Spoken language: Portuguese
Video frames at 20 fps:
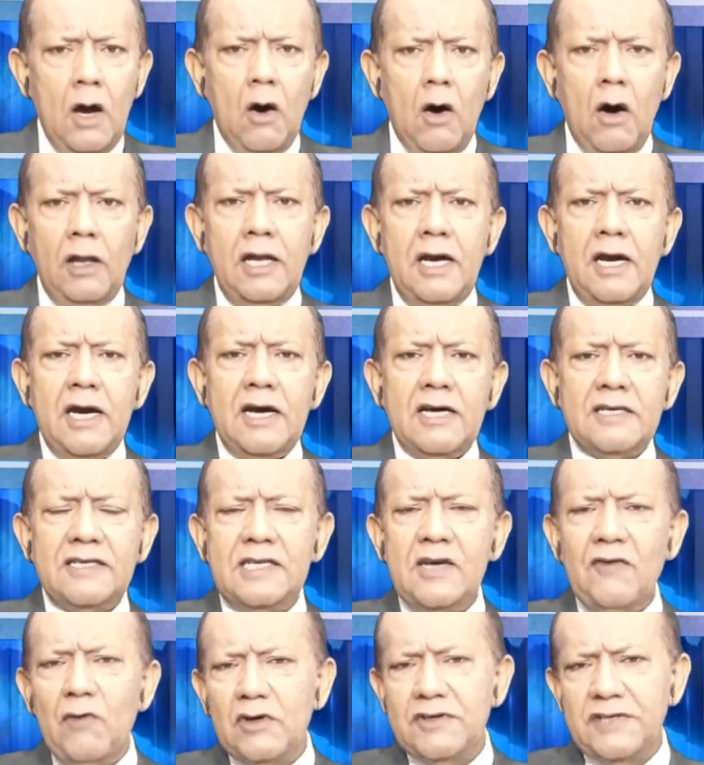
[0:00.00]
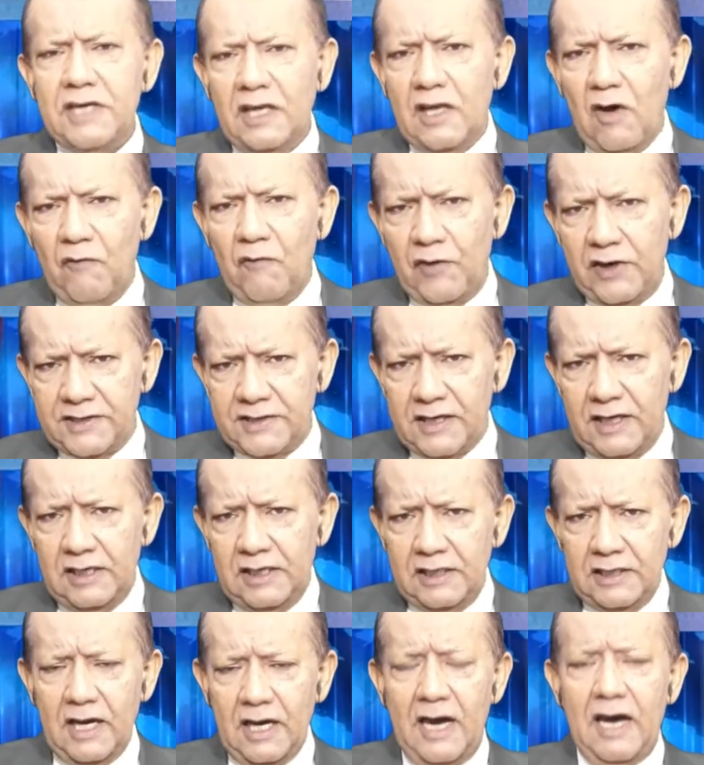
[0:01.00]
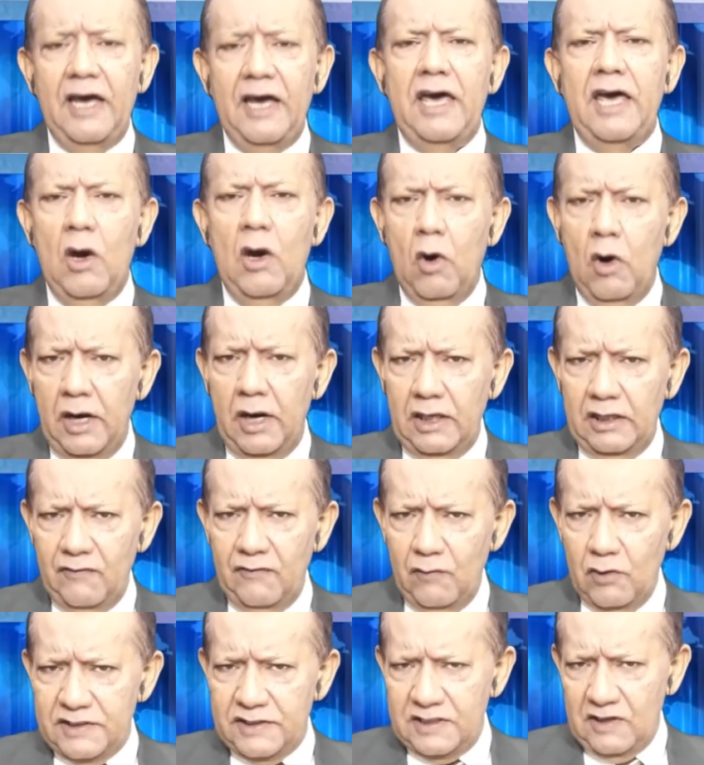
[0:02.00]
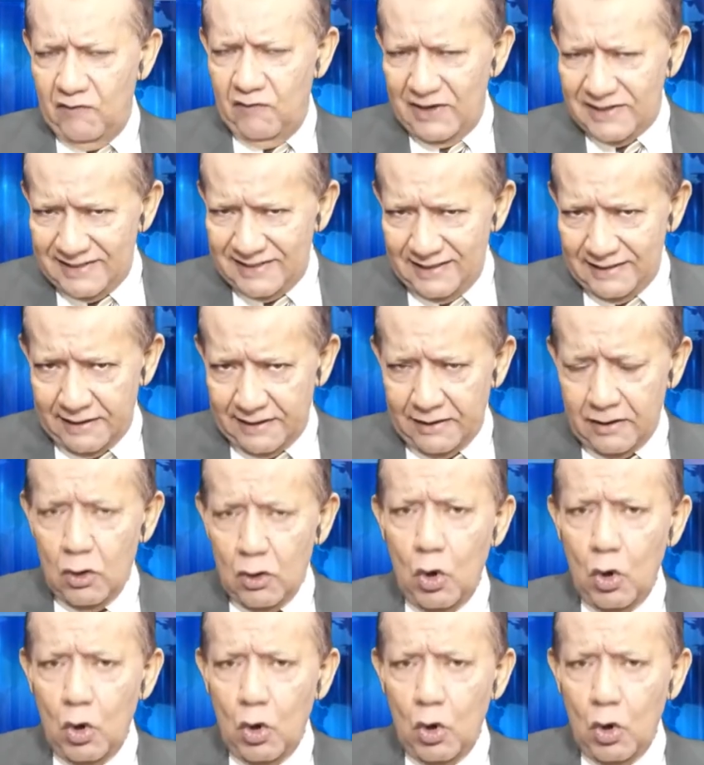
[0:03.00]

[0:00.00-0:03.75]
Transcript: Olha, se você não fez ainda, é hora de você fazer